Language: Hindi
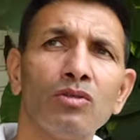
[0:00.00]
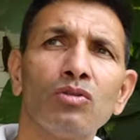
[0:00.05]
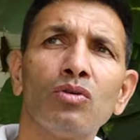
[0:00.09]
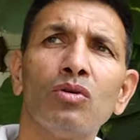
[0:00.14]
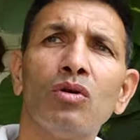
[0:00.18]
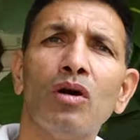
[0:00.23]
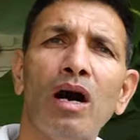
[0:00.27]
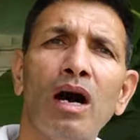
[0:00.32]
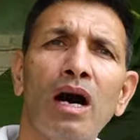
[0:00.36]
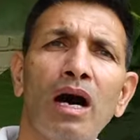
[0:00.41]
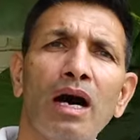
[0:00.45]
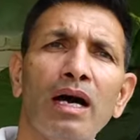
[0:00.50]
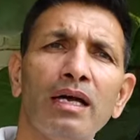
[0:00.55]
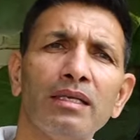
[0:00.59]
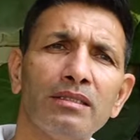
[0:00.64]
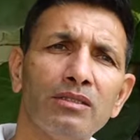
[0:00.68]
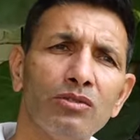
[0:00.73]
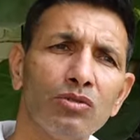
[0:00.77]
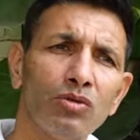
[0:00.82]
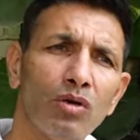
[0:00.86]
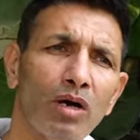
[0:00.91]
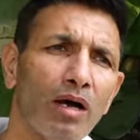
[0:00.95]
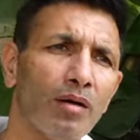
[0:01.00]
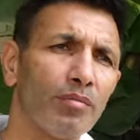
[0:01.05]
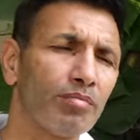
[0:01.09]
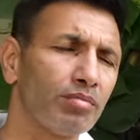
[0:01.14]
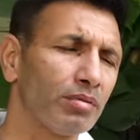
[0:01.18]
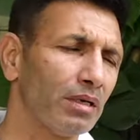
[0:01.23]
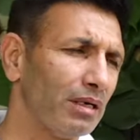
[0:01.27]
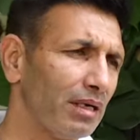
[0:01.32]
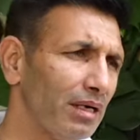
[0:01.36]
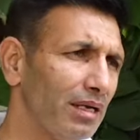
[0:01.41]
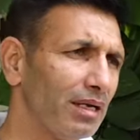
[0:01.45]
तो आज जो आप
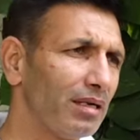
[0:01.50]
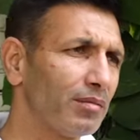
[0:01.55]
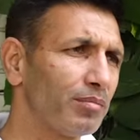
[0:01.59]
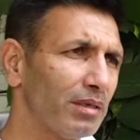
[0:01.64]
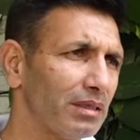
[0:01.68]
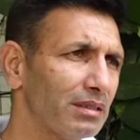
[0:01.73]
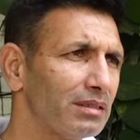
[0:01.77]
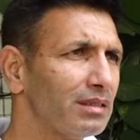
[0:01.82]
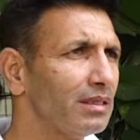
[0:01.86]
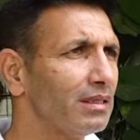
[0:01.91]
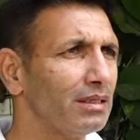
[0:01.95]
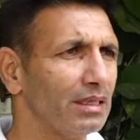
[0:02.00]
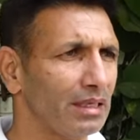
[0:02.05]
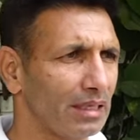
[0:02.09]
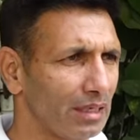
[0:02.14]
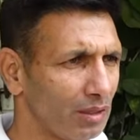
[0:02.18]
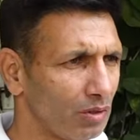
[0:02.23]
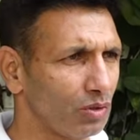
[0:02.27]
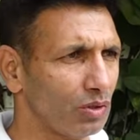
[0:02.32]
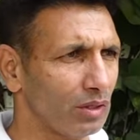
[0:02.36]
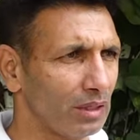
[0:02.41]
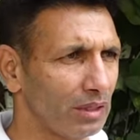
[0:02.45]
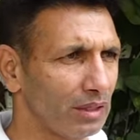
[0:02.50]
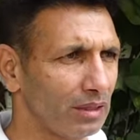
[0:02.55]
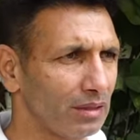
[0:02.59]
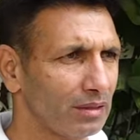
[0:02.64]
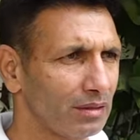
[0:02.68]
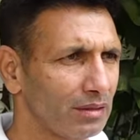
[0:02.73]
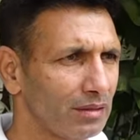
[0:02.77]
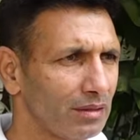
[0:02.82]
हंड्रेड परसेंट दे रहे हो कि नहीं